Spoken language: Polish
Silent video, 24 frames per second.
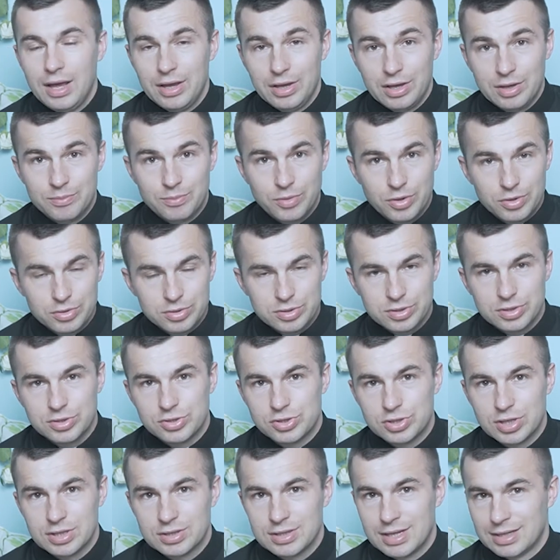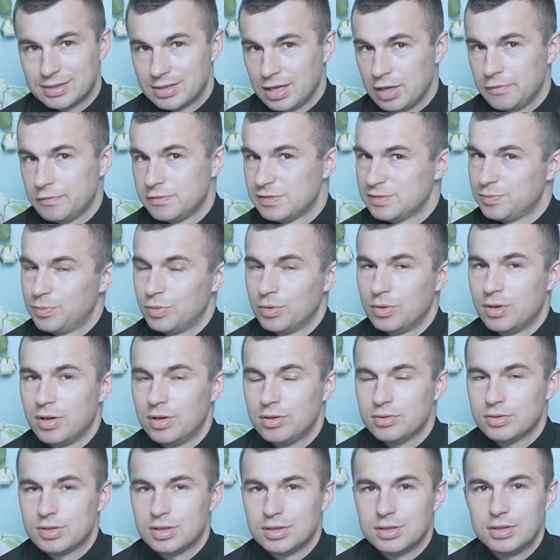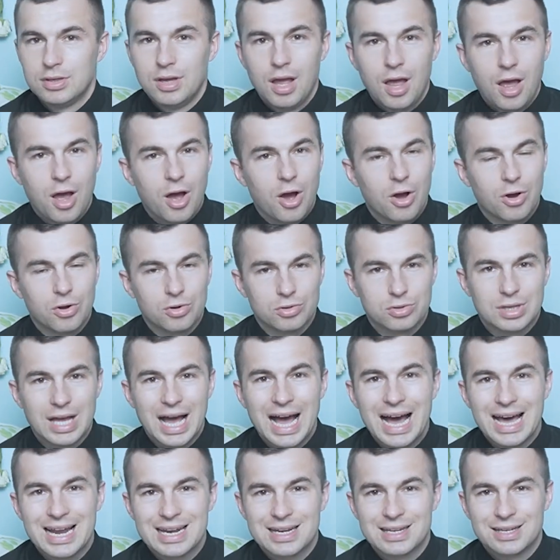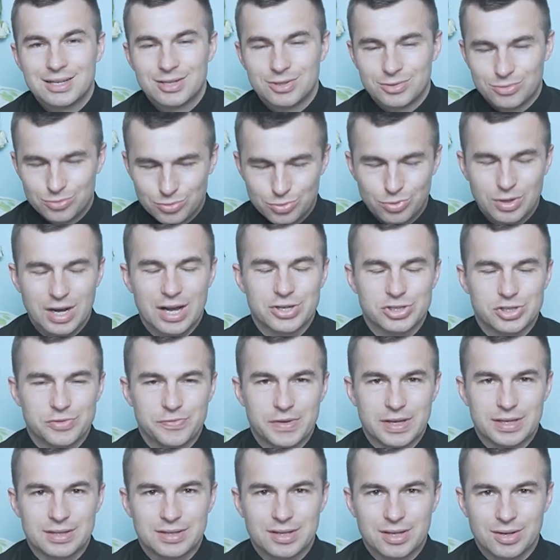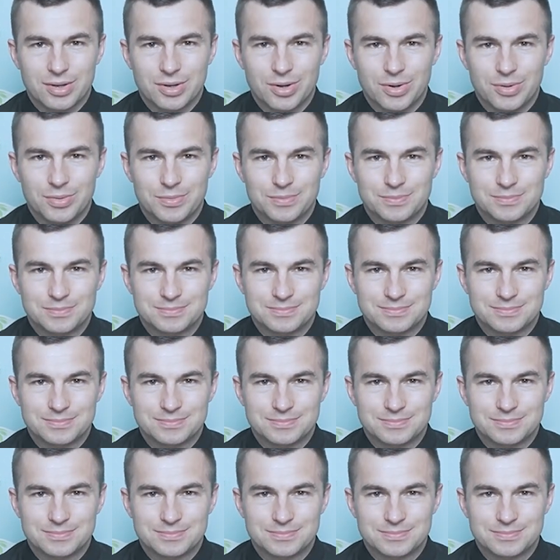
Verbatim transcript: i modli się dla tej wspólnoty o dar Ducha Świętego.